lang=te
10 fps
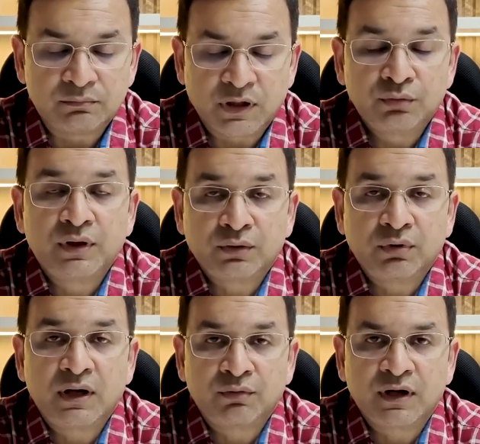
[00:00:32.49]
బరువు
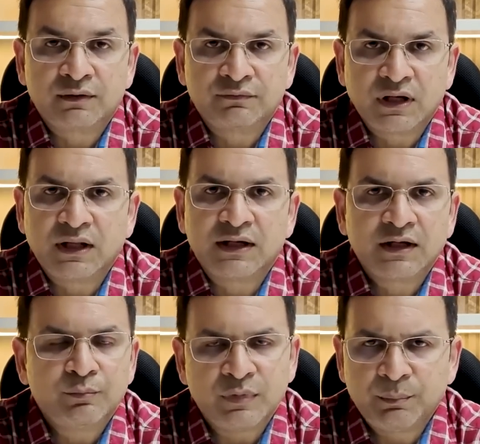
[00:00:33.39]
ఎక్కువగా ఉండడం వల్ల
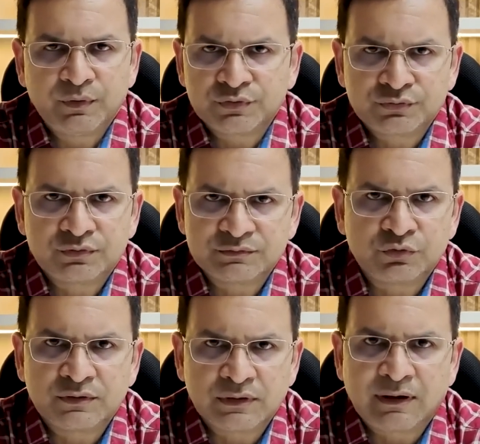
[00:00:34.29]
బీపీ వస్తూ
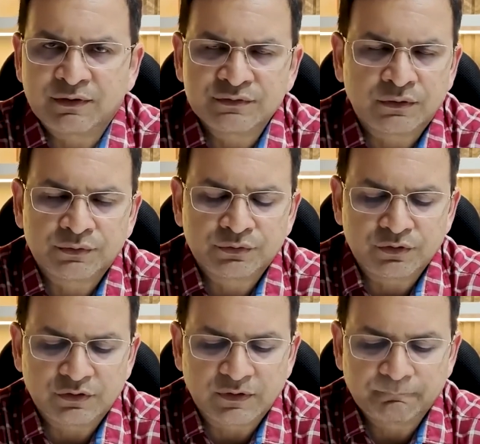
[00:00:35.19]
రావడం జరుగుతూ
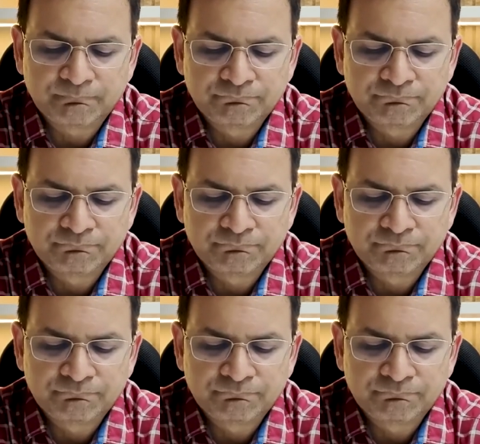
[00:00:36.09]
ఉంటుంది